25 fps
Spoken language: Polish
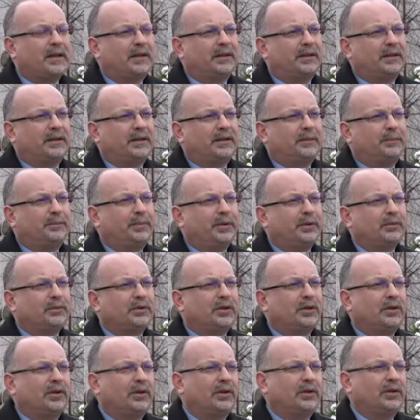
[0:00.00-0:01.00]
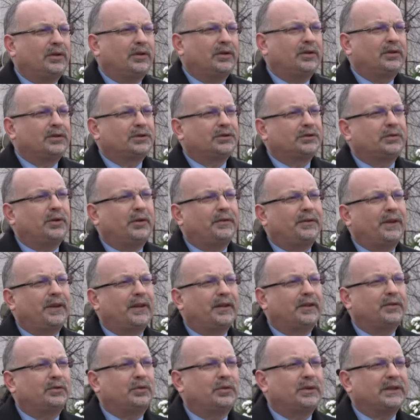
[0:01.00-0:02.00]
Y, był to człowiek,
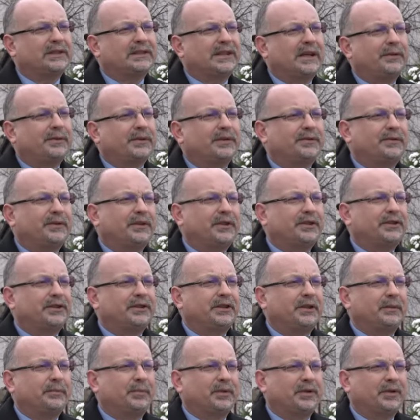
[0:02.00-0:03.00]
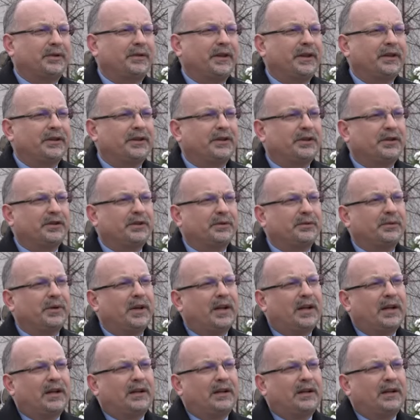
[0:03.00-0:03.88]
który całe swoje życie poświęcił